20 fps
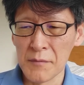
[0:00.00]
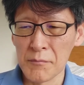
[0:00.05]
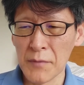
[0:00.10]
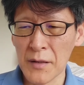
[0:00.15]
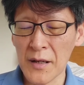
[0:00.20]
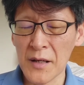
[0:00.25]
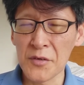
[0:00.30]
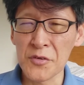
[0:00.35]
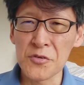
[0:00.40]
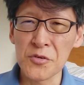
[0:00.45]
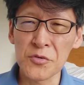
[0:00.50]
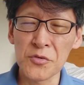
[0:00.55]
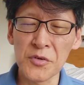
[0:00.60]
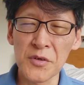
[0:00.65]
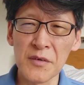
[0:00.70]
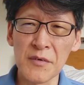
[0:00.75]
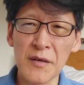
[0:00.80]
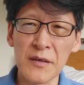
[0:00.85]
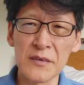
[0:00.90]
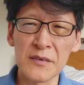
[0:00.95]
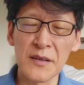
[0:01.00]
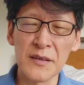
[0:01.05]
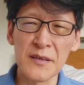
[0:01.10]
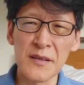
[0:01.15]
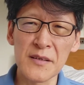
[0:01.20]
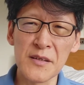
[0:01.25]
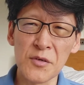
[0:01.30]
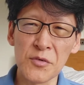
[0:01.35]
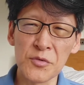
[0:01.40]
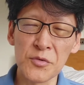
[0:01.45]
まあ、あるちょっと疑惑が
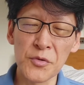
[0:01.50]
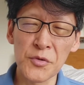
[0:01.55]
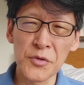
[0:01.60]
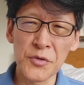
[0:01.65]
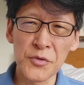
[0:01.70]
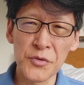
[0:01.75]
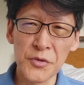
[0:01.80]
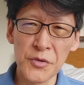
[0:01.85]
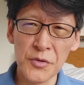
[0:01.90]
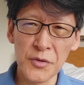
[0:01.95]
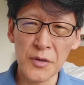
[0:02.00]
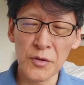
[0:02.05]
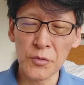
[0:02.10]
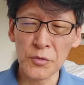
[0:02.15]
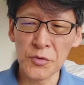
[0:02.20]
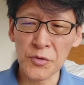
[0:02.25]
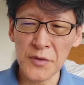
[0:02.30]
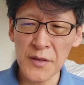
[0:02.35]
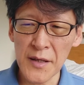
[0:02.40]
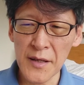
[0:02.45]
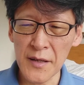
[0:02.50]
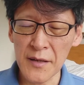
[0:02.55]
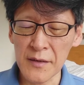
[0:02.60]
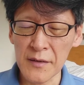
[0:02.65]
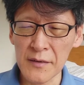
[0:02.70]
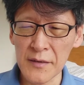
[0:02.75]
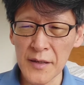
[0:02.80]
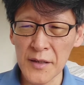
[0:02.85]
出てるというようなことで、